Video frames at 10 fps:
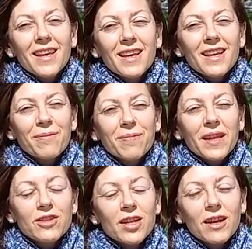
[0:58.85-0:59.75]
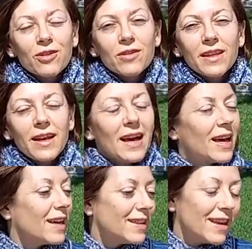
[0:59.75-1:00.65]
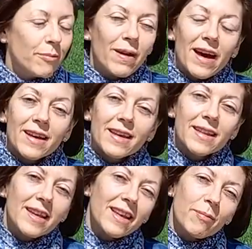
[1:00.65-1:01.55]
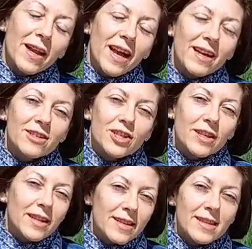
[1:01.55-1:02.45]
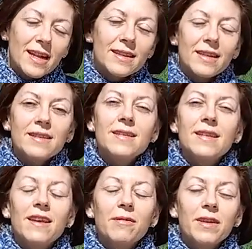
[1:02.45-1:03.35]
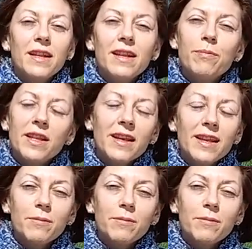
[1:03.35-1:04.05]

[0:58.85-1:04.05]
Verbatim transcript: ehm, ci racconterà delle pacche, degli abbracci, delle serate insieme, dei libri degli